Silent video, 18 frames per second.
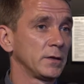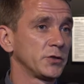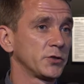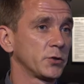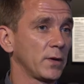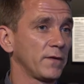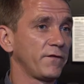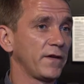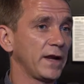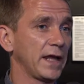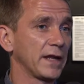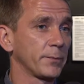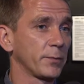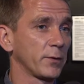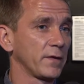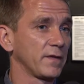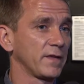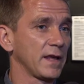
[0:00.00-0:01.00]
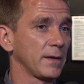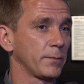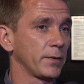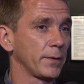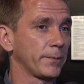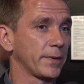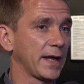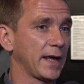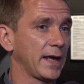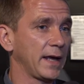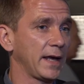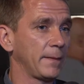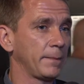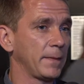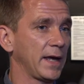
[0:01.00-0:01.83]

Estou a falar, por exemplo, para